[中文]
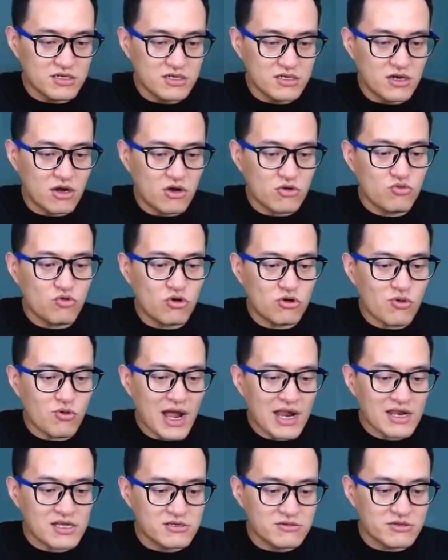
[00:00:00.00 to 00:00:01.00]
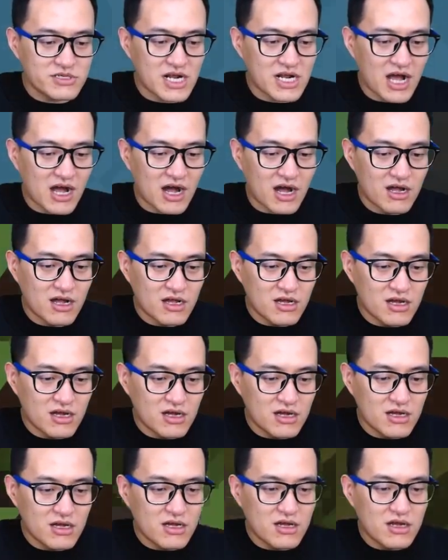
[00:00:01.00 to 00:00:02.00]
哦，过关了是不是？
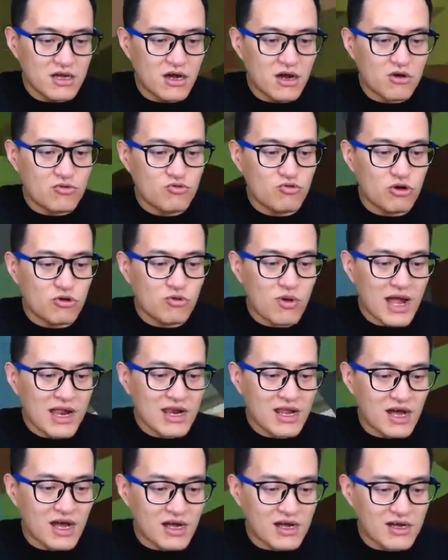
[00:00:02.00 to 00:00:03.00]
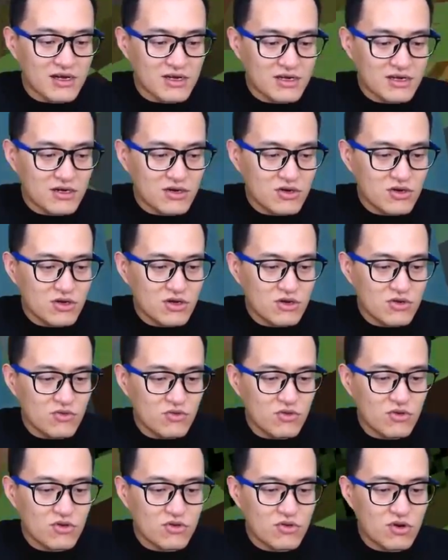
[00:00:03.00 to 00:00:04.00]
哦，过关了，
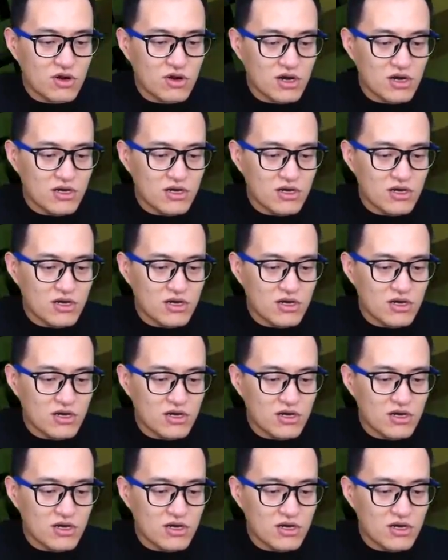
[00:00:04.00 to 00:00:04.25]
哇